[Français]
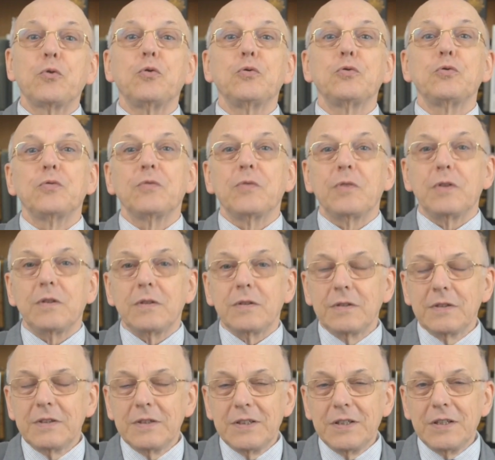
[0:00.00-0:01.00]
trop souvent,
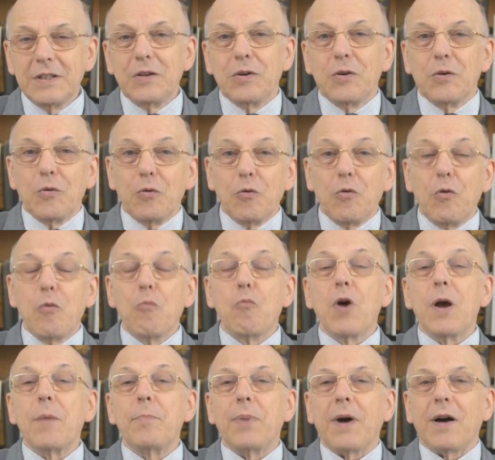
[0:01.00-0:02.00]
au
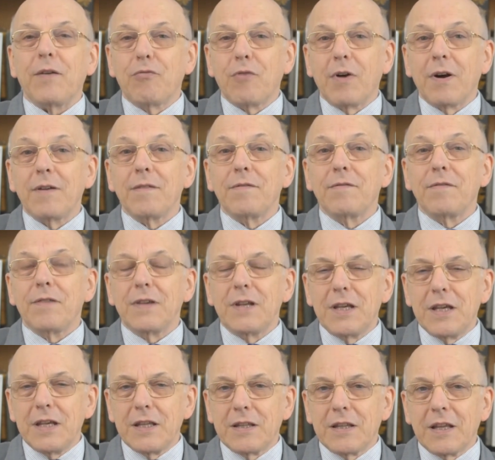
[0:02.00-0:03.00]
moins parfois,
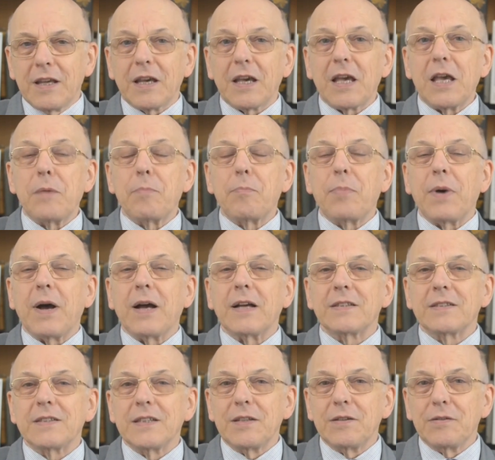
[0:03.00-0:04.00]
velléitaires et pas
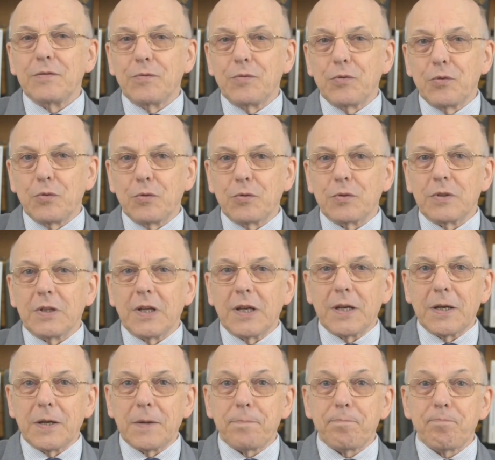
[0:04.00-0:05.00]
assez volontaires.
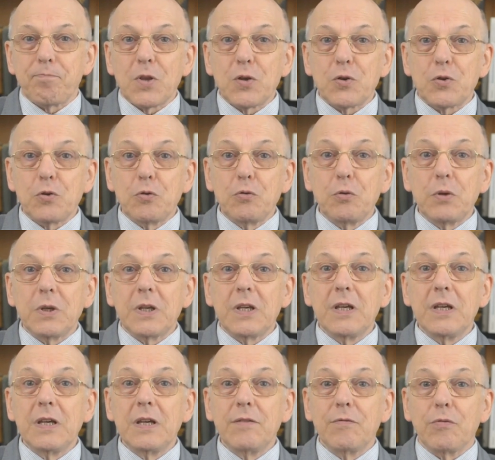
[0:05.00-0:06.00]
Celui
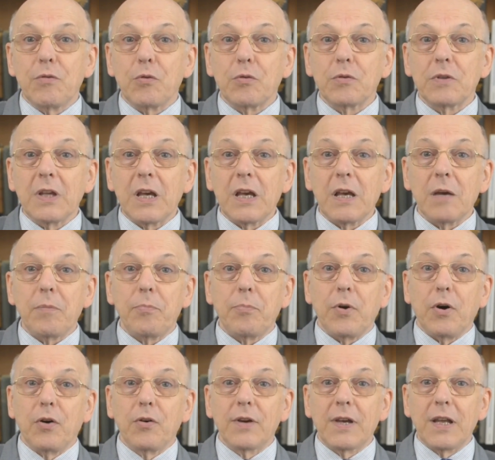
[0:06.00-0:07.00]
qui est volontaire
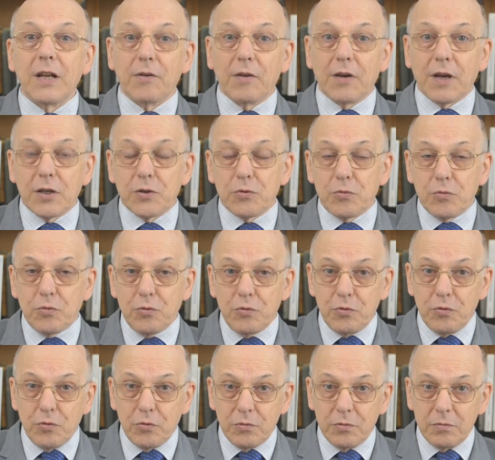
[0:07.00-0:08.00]
prend quelques
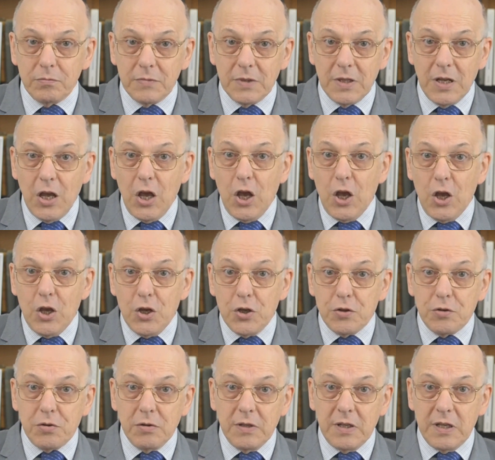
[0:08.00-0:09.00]
résolutions,
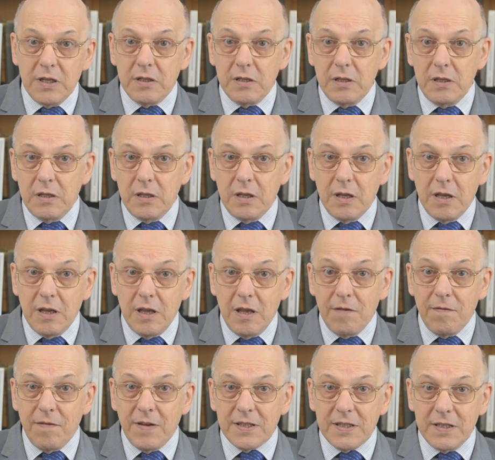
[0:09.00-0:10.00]
se décide
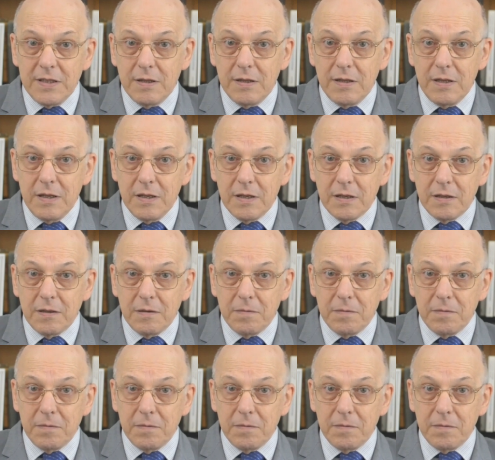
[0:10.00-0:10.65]
et va s'y tenir.